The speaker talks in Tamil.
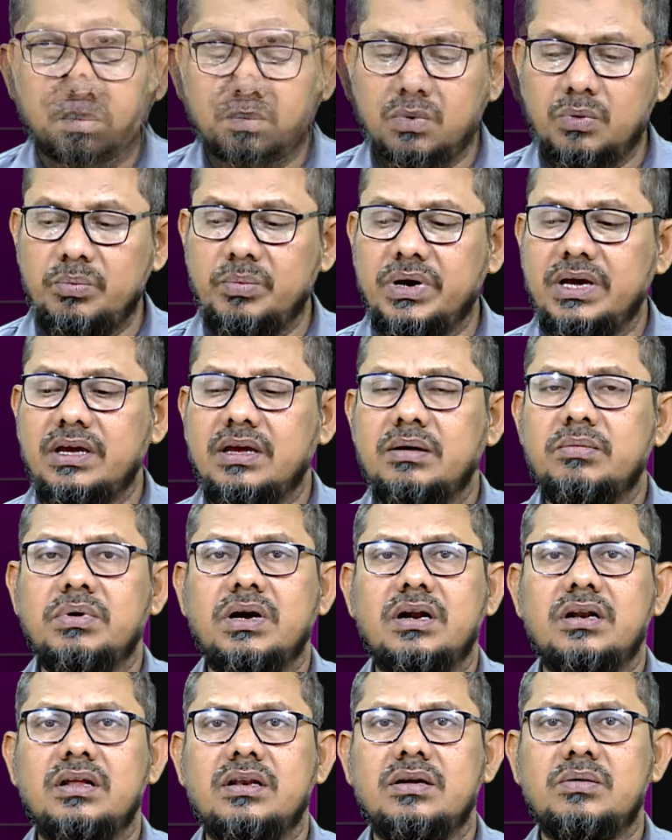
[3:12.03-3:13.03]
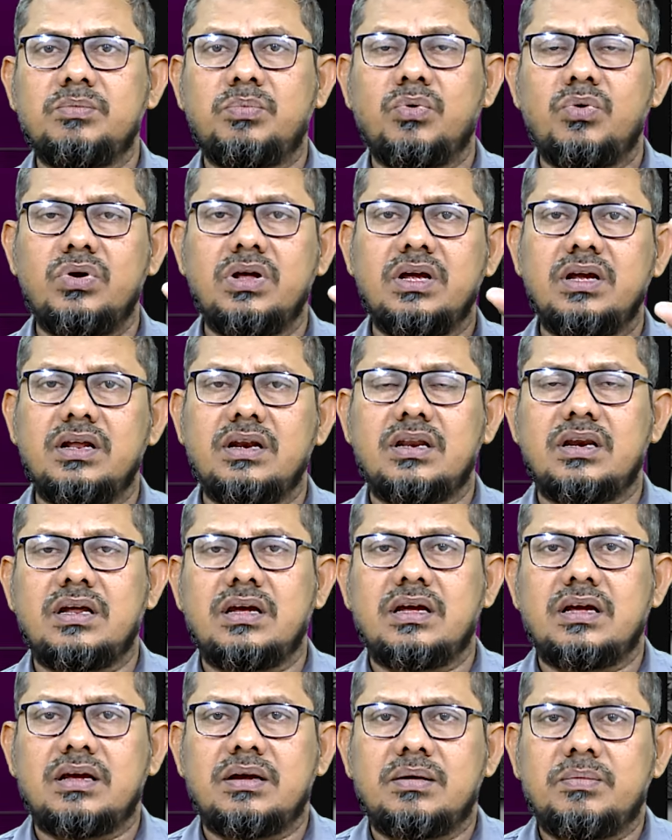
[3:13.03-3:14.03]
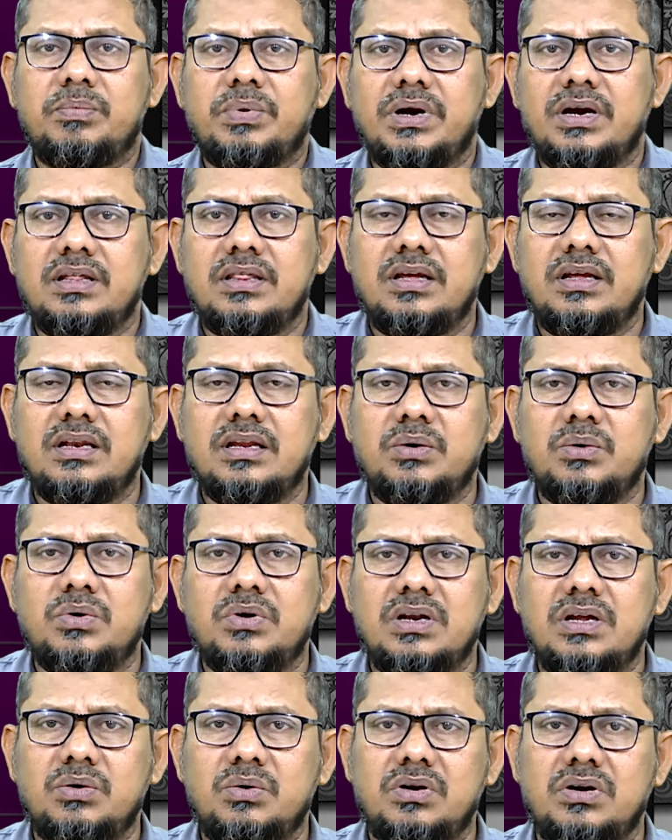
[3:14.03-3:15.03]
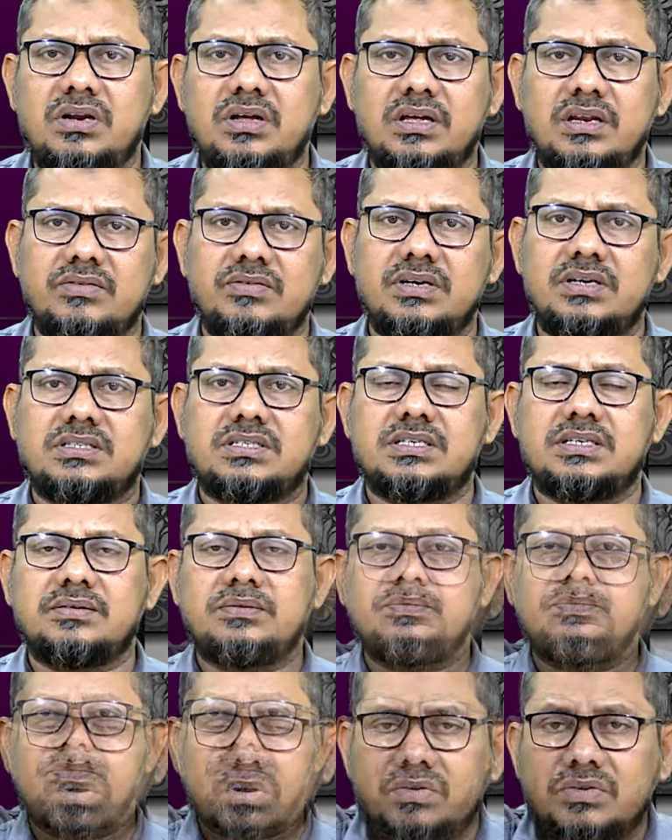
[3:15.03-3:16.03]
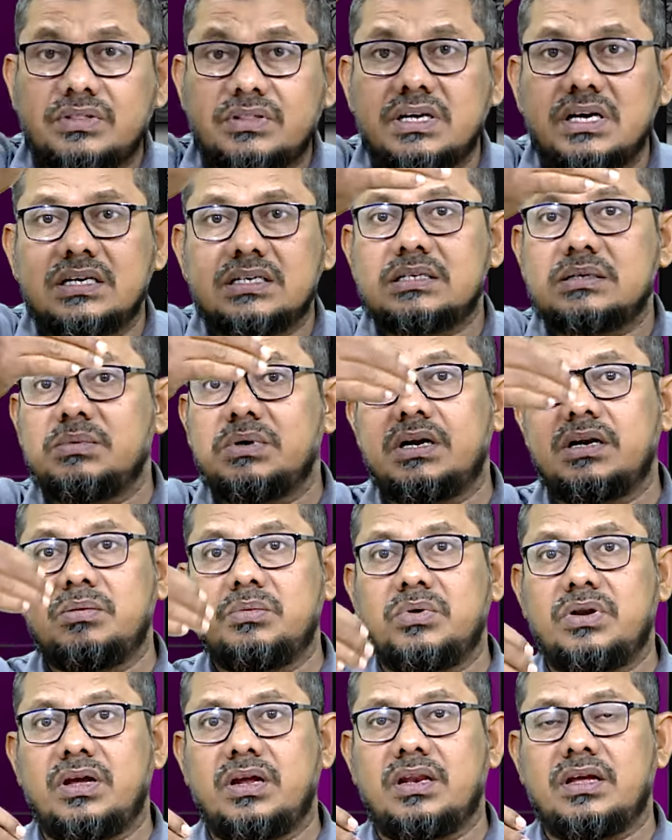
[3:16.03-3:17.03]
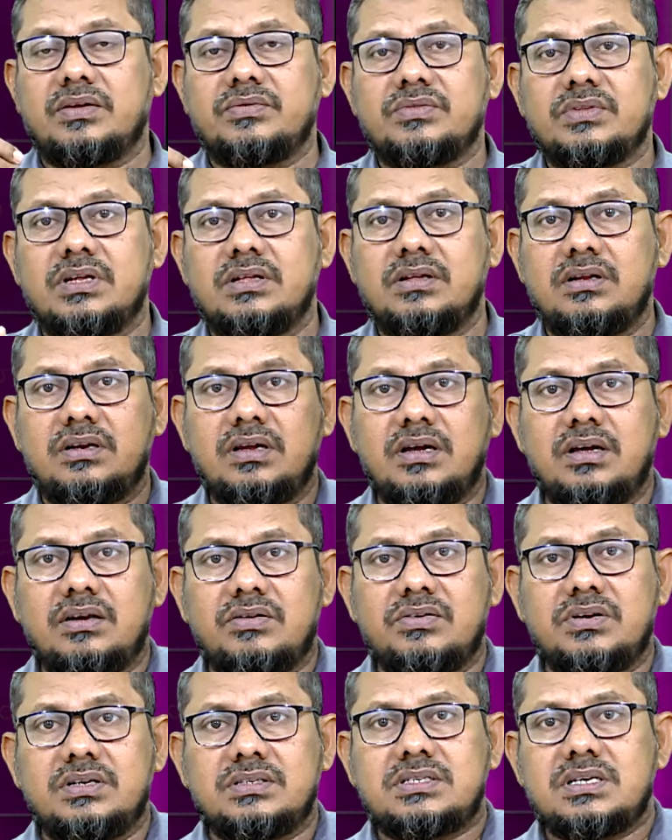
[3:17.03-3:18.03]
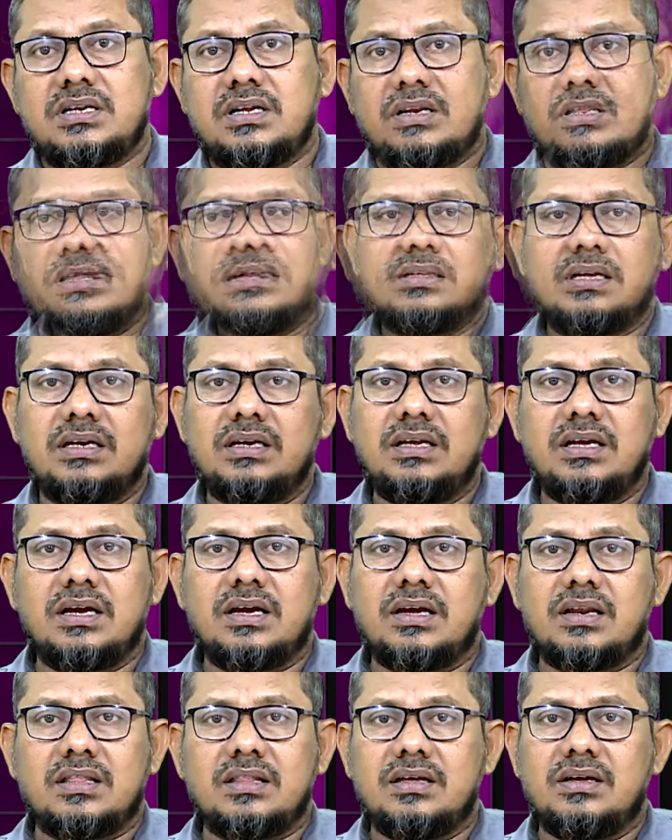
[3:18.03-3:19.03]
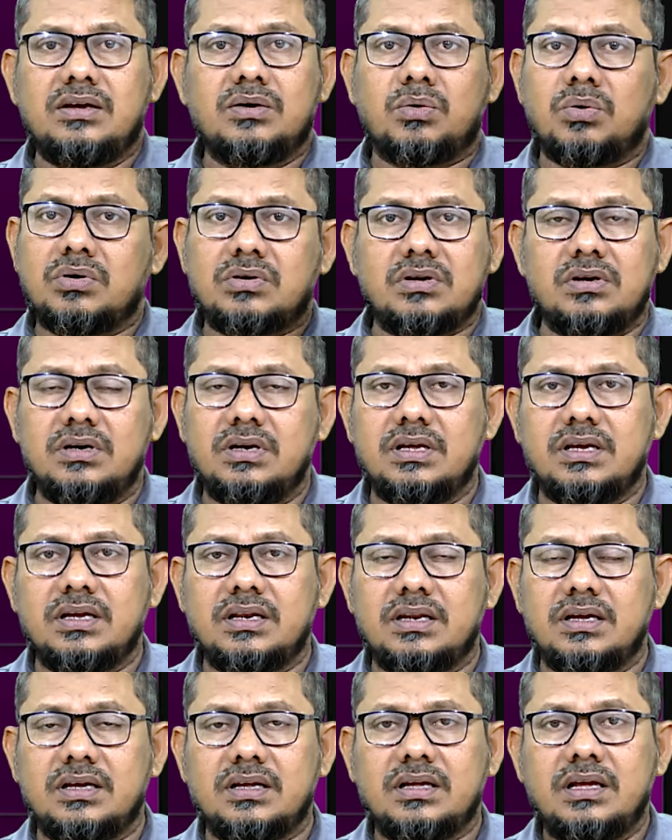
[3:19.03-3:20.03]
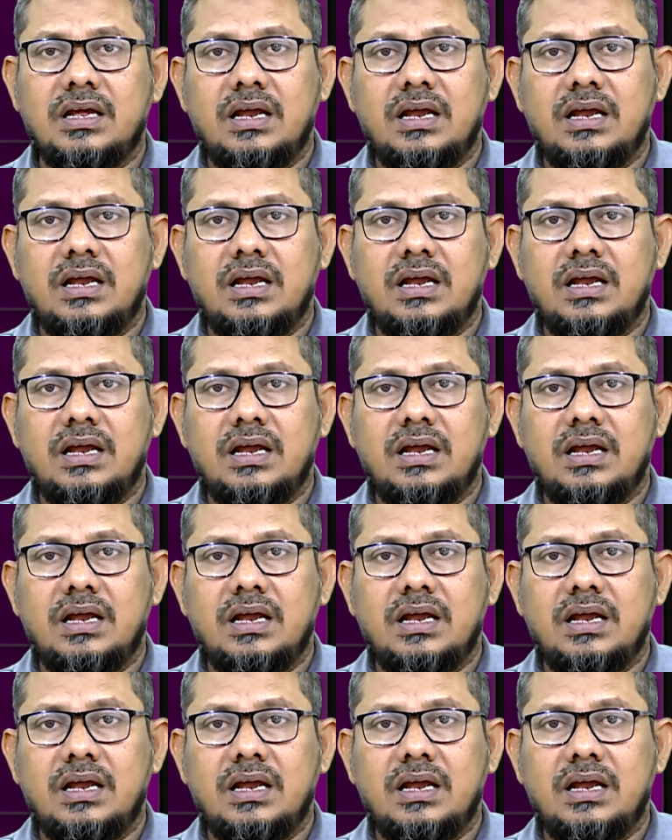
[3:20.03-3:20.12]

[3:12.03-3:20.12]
மும்பை மாநிலம் பூனே என்ற பகுதியில் உள்ள ஒரு நீர்வீழ்ச்சி ஒரு வித்தியாசமான முறையில் அந்த நீர்வீழ்ச்சியிலேருந்து தண்ணி எங்கேருந்து கொட்டும் இல்லைங்களா